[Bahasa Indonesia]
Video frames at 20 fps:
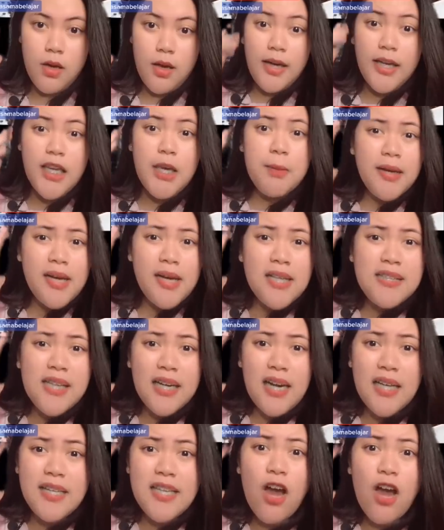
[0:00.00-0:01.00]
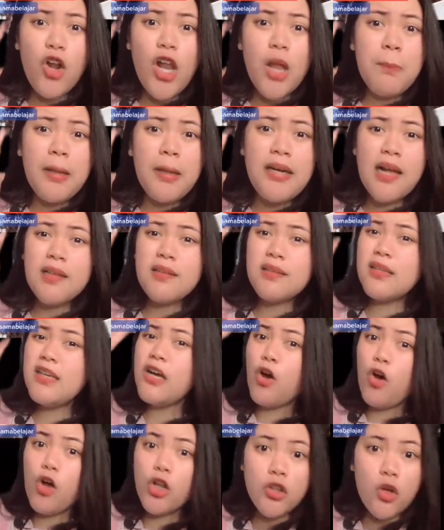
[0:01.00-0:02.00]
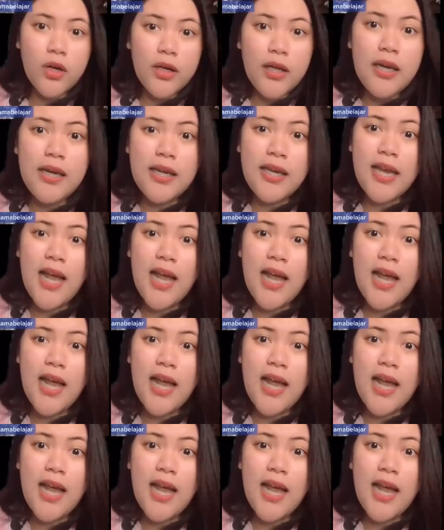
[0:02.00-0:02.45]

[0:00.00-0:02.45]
gimana caranya kolam berenang sekotor ini